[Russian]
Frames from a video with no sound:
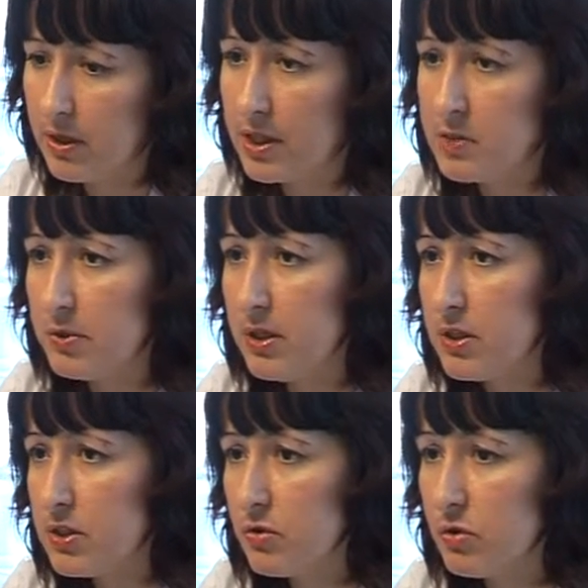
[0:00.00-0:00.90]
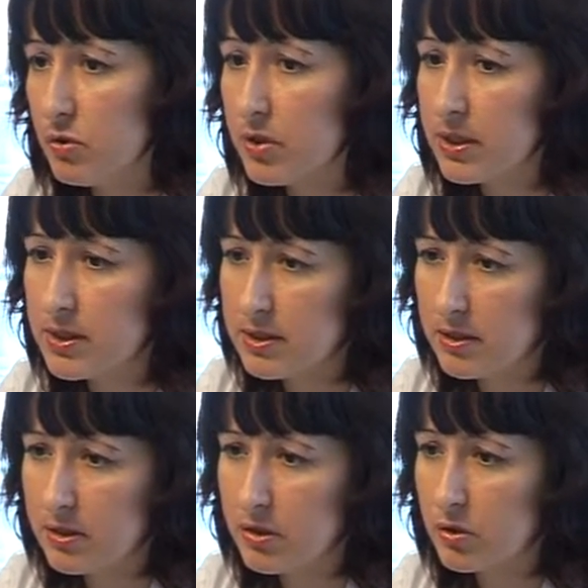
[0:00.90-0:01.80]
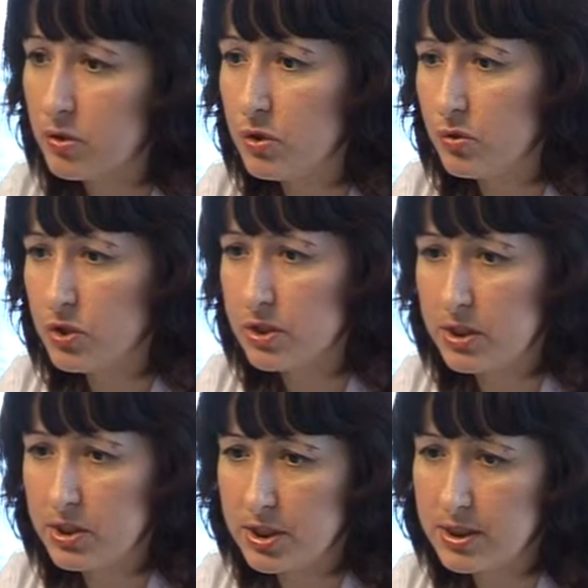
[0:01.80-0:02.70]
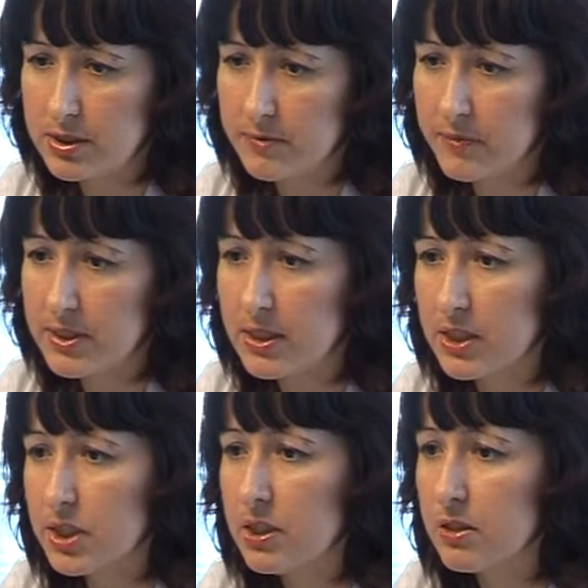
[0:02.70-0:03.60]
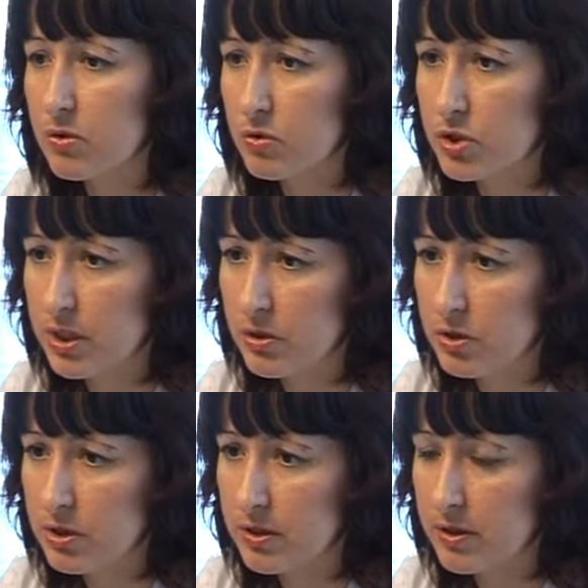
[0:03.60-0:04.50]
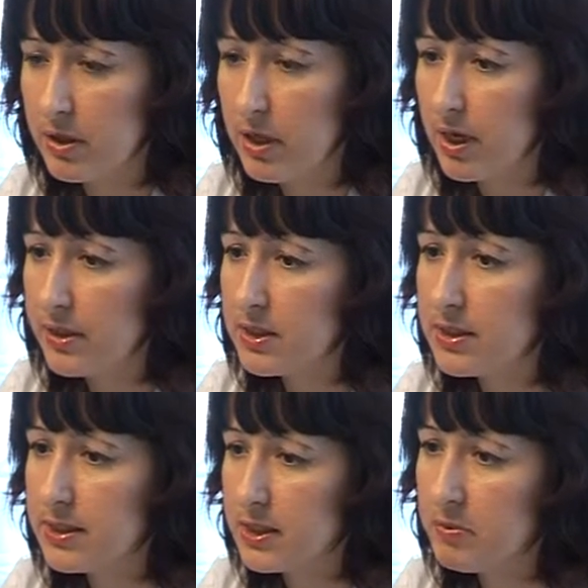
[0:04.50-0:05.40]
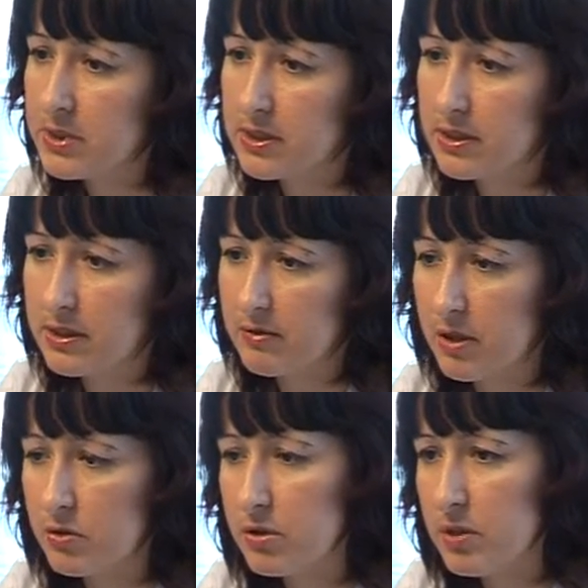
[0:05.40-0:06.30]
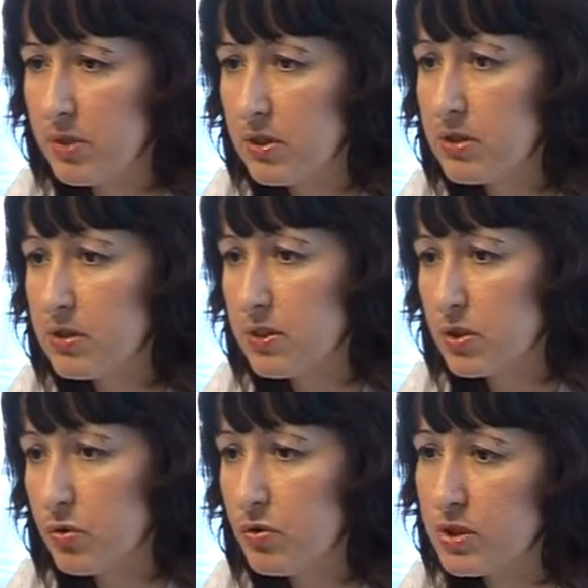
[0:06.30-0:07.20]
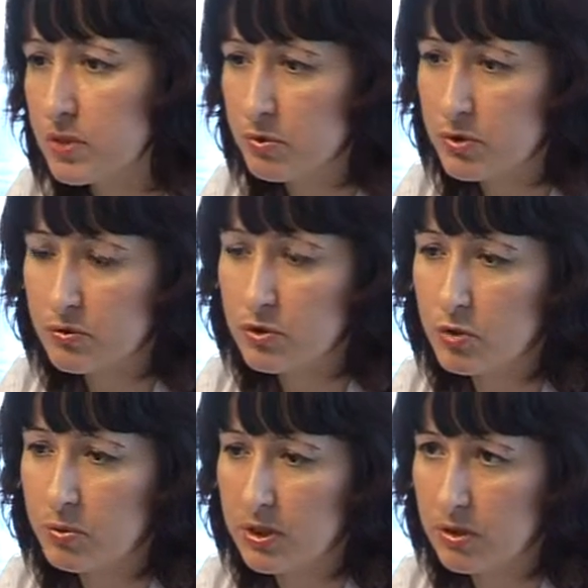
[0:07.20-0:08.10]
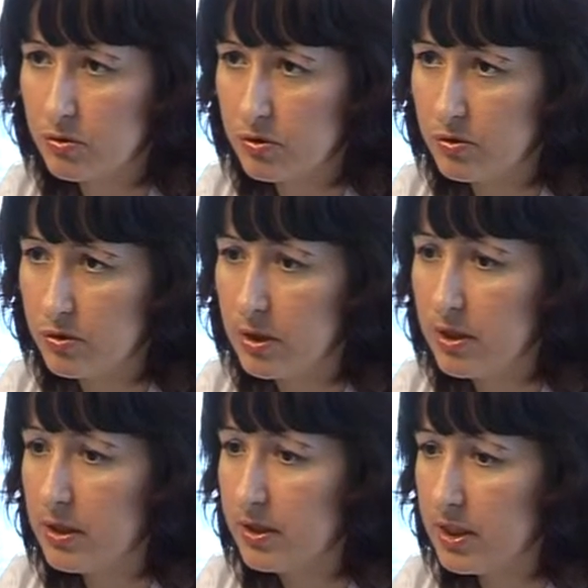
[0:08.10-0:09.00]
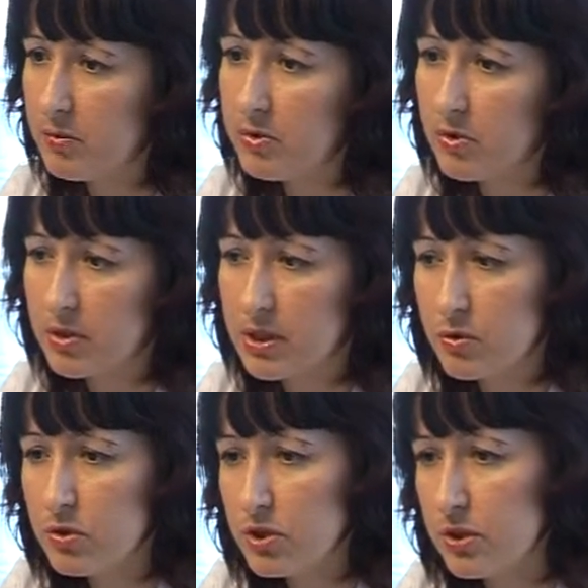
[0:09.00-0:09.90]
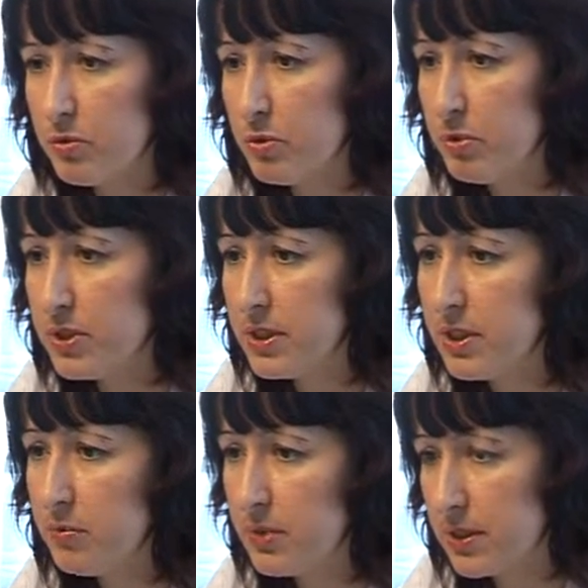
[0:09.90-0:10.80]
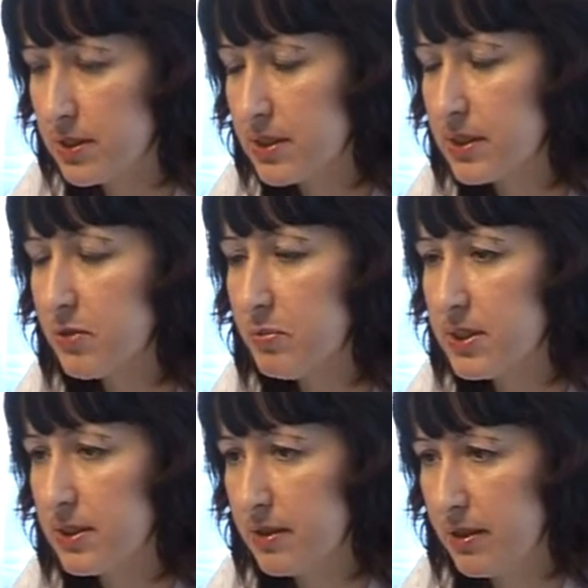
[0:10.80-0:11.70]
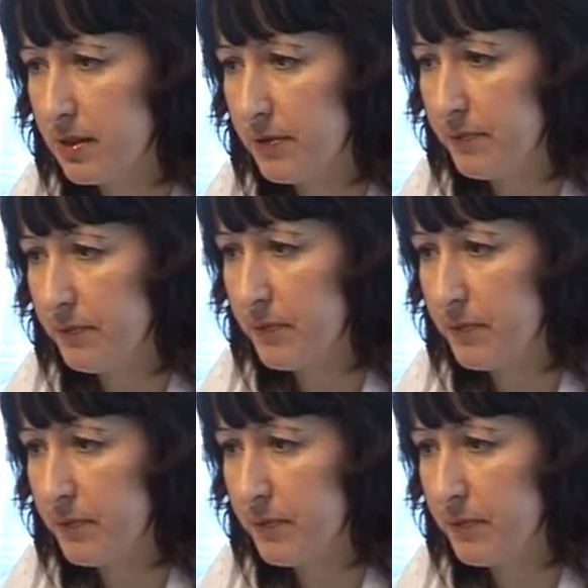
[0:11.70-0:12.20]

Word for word: Госпитализируют только тех, кто не хочет лечиться, заражает окружающих, даже тех пациентов, которые имеют тяжелую сопутствующую патологию и требуют круглосуточного наблюдения медицинского персонала.